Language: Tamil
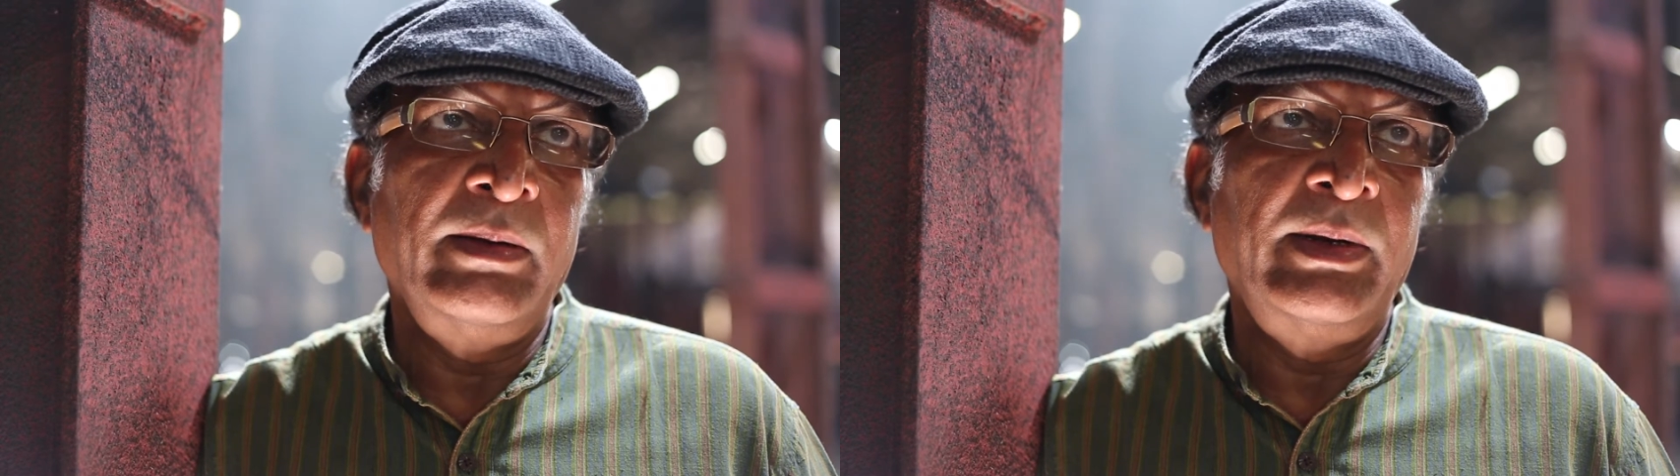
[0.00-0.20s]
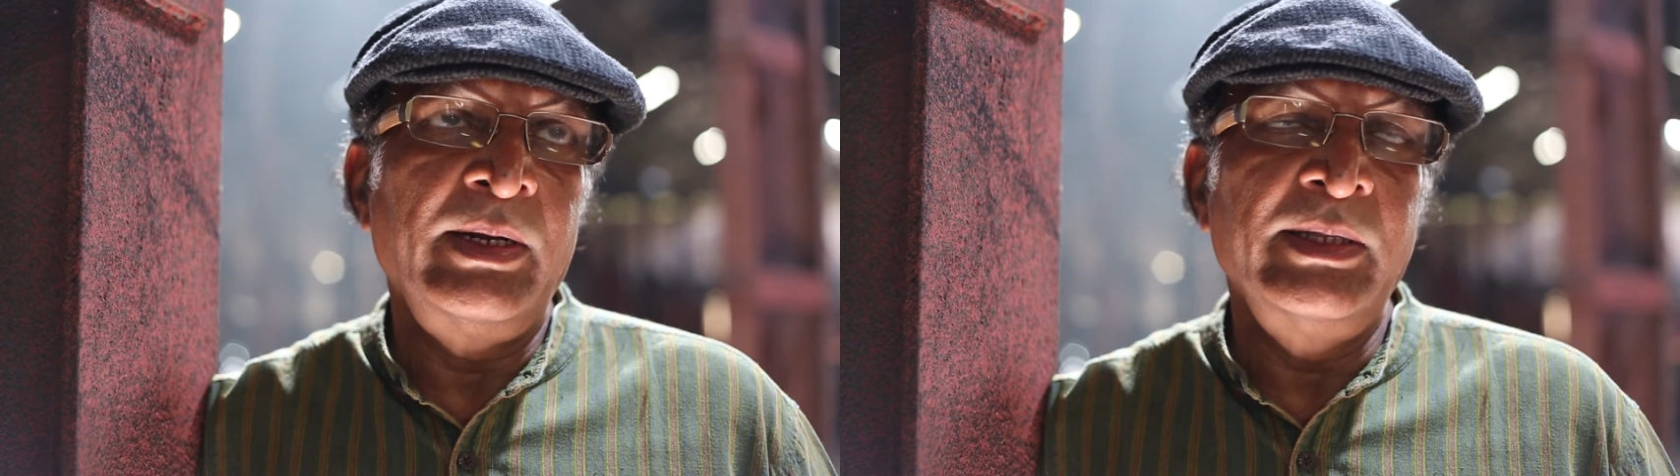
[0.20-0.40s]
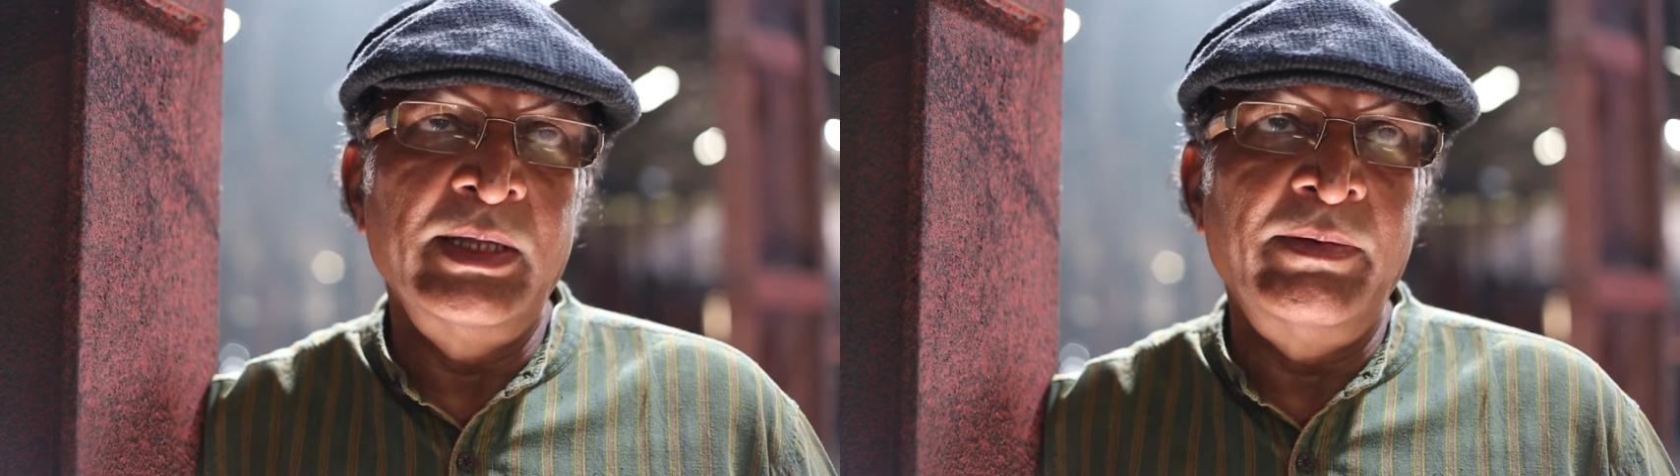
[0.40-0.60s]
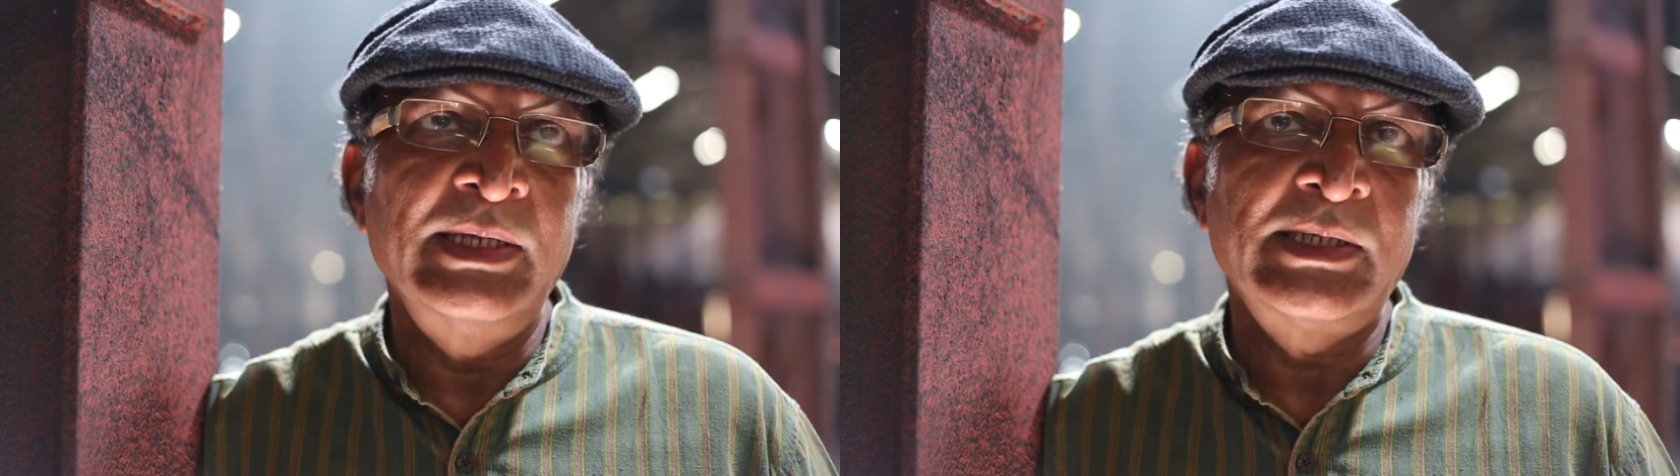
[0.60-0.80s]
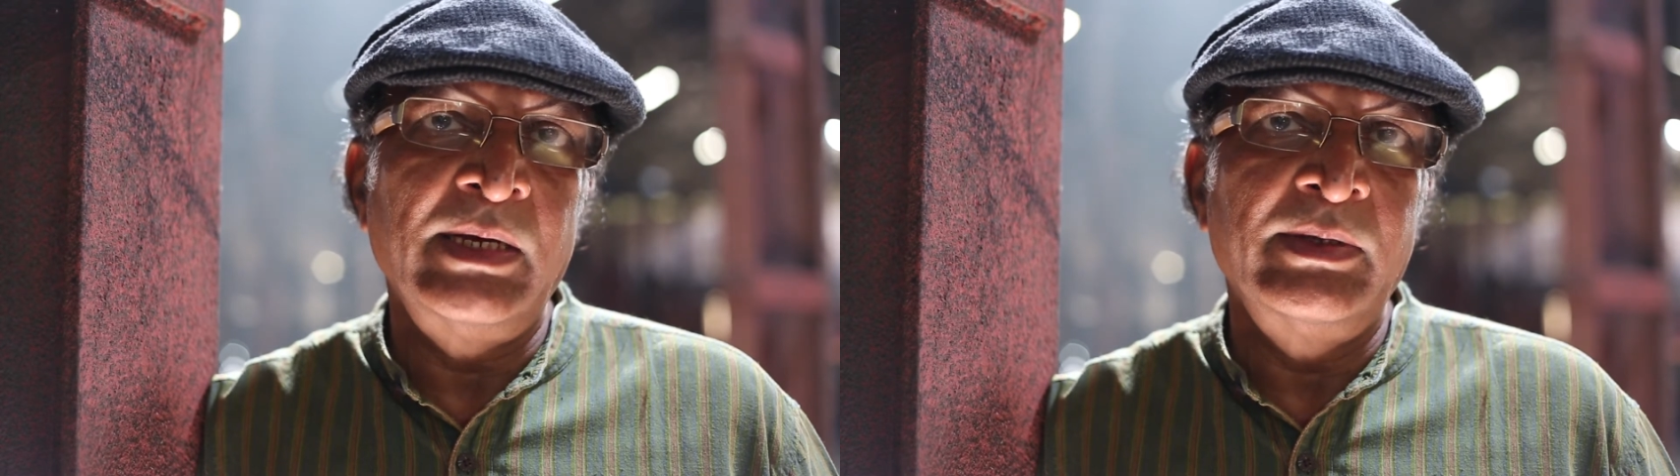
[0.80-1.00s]
பட் இந்த
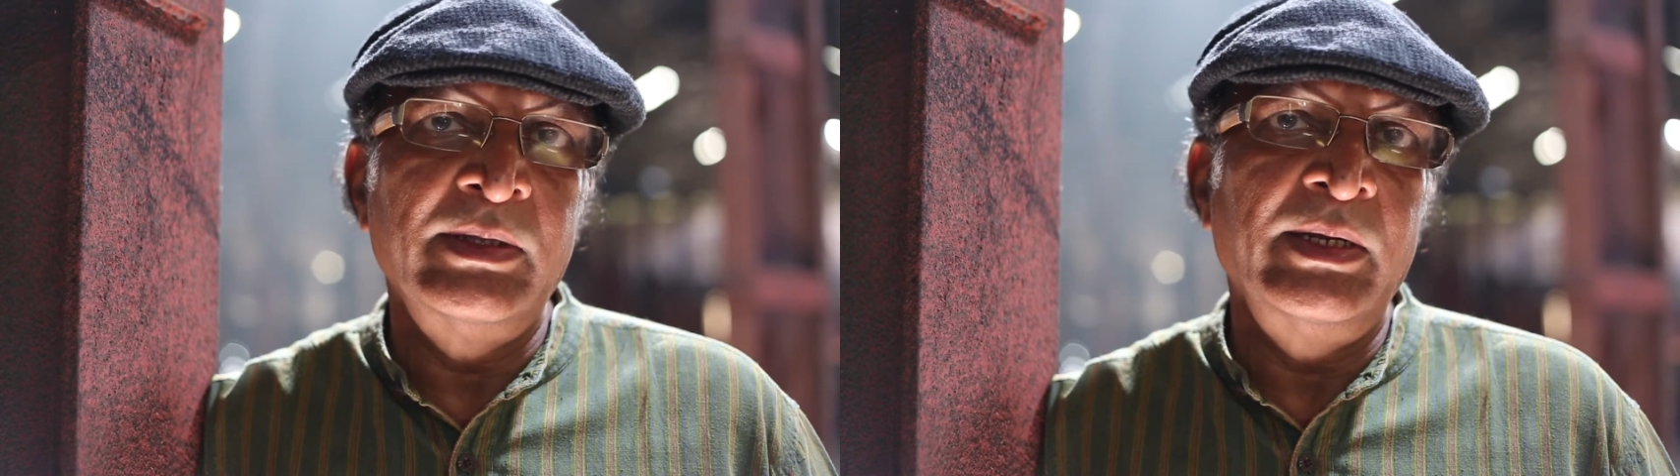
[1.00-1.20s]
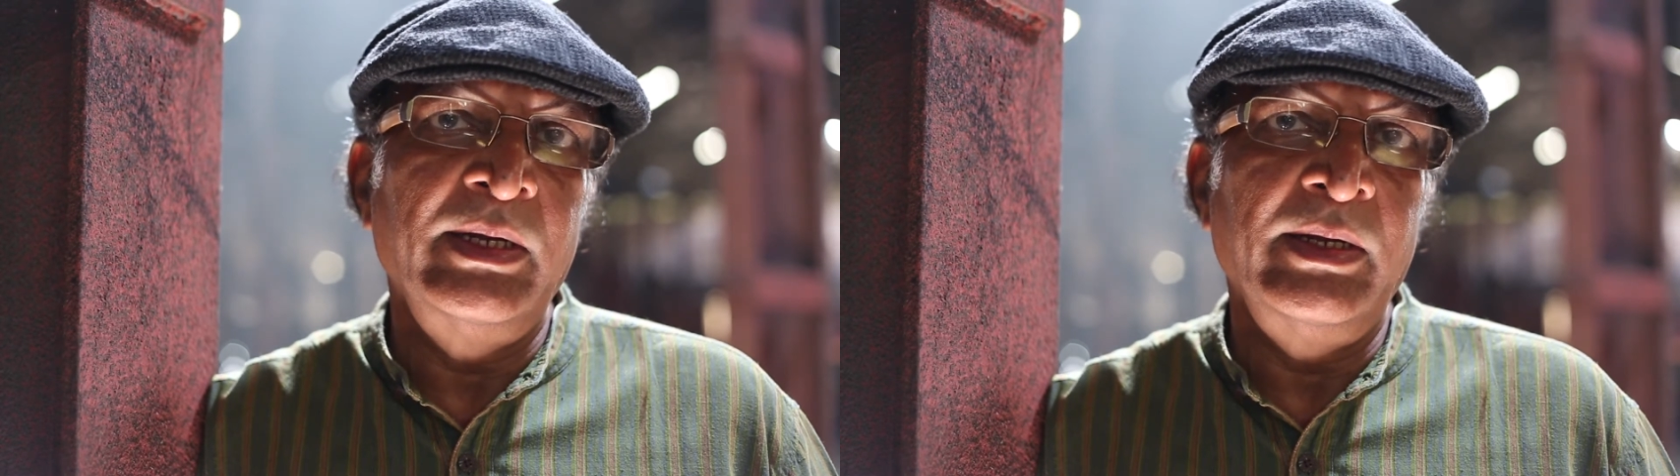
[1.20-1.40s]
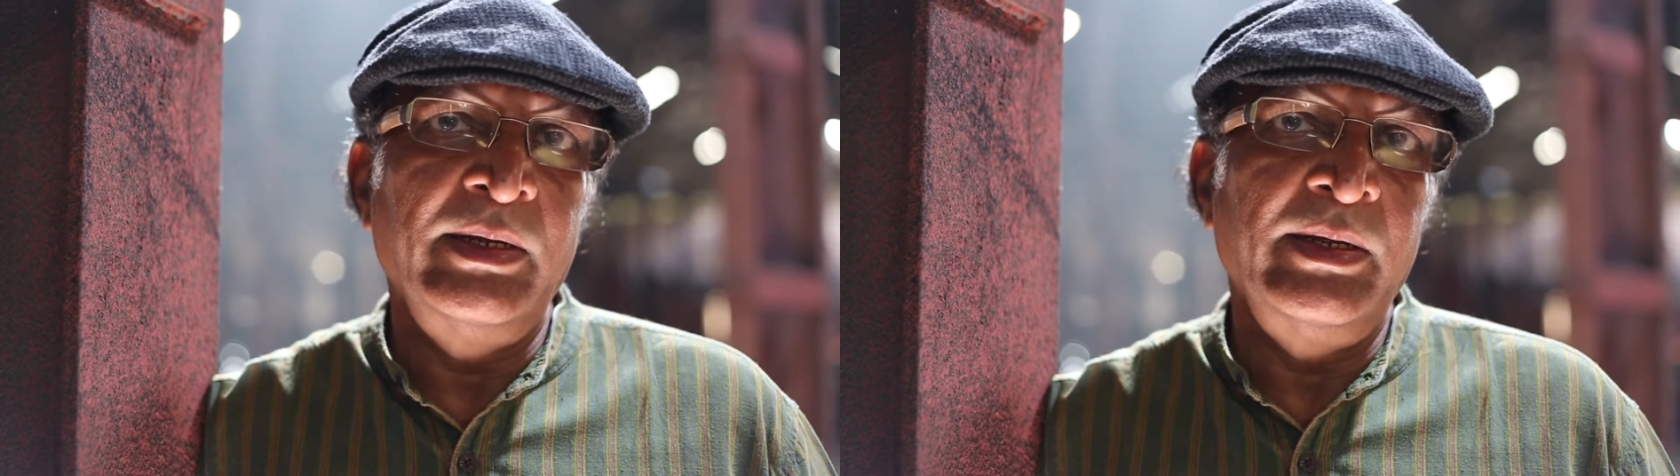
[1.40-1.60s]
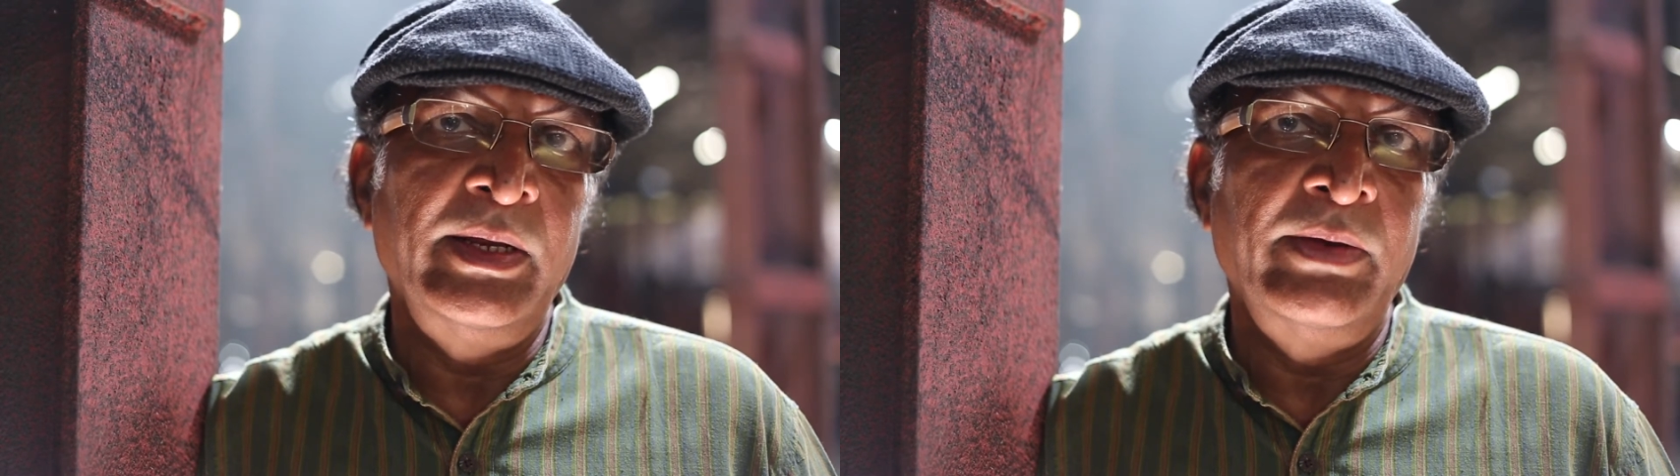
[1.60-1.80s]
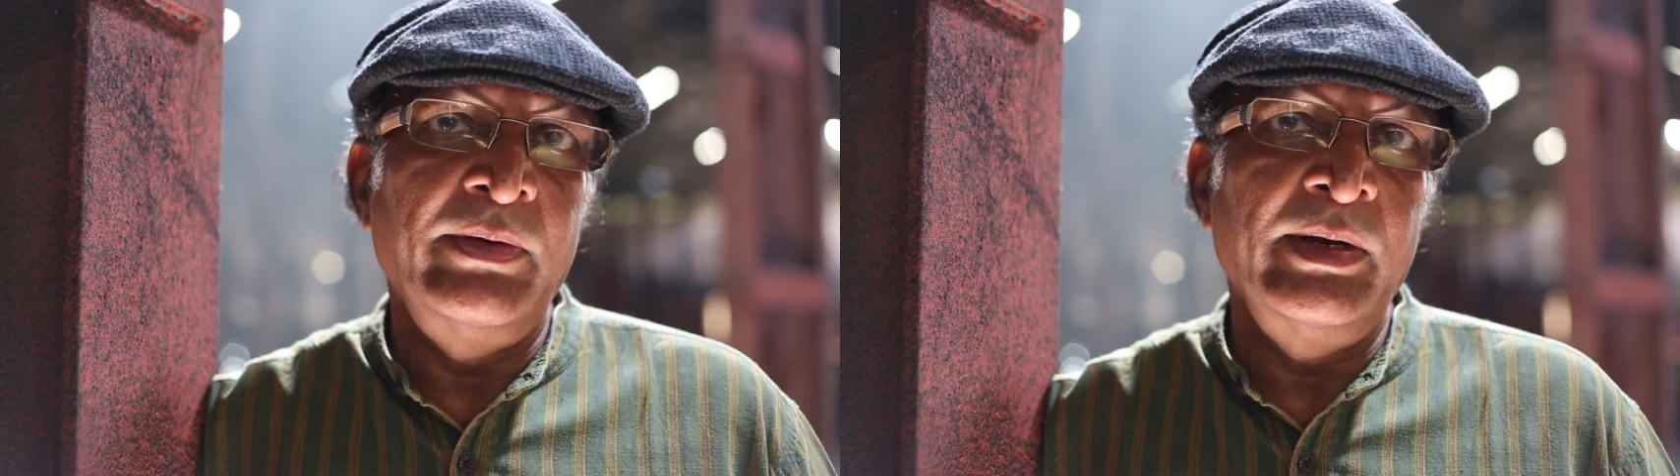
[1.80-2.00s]
வயசில் வந்து
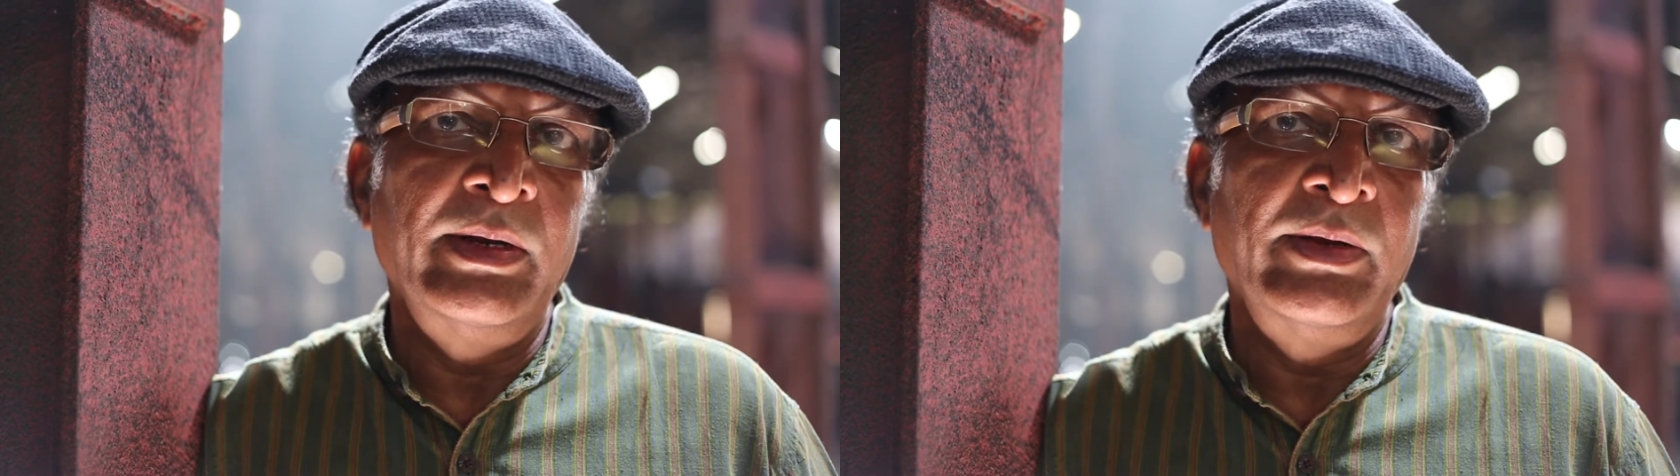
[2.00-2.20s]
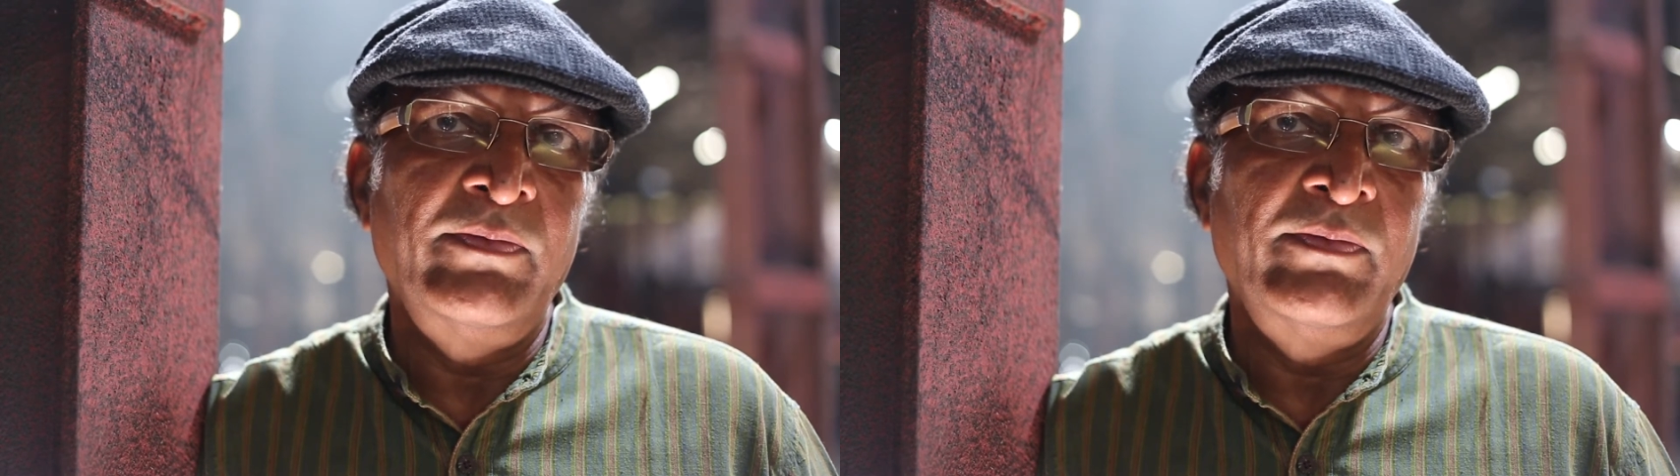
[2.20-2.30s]
இவர்